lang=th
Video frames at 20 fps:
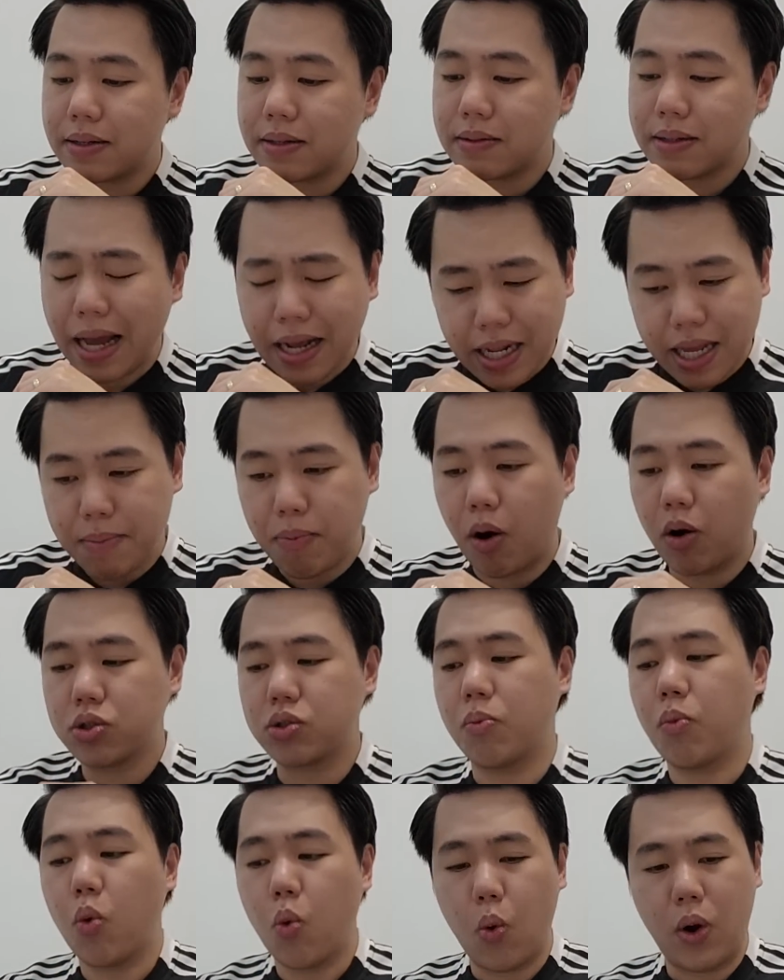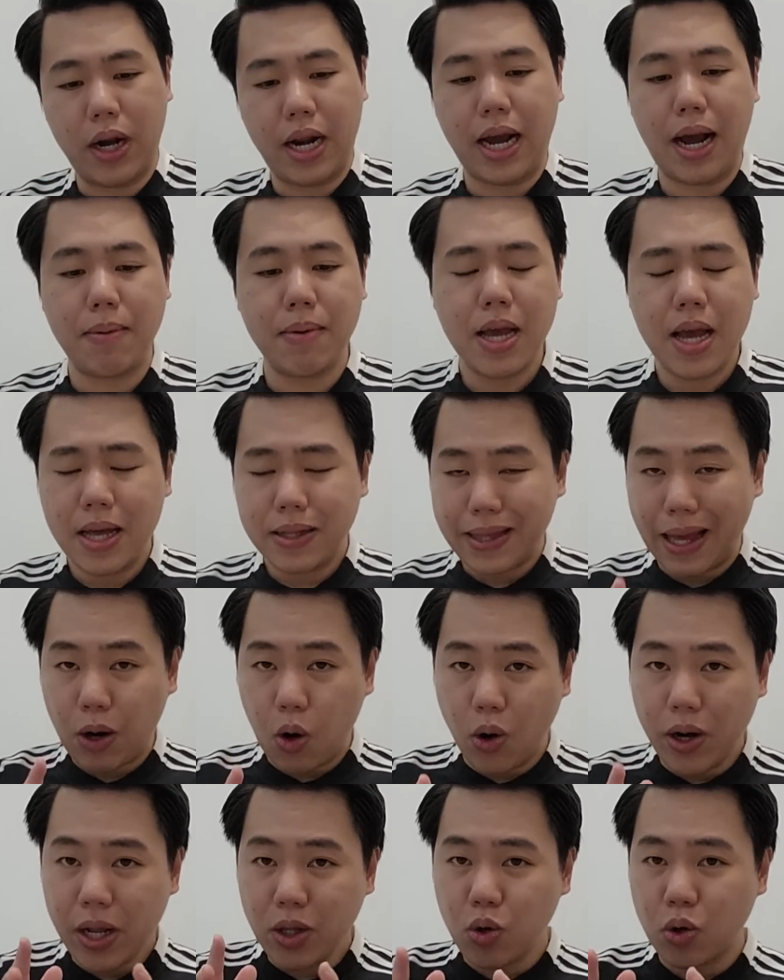ได้ดีพอสมควรนะครับ แต่ค
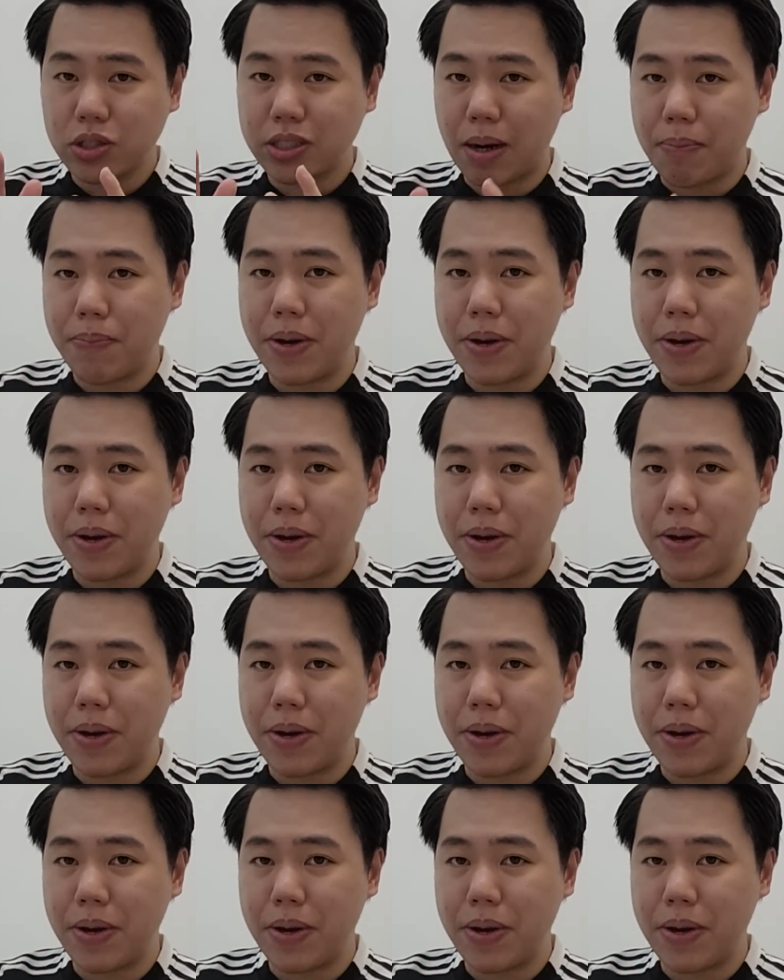นที่โดนจับ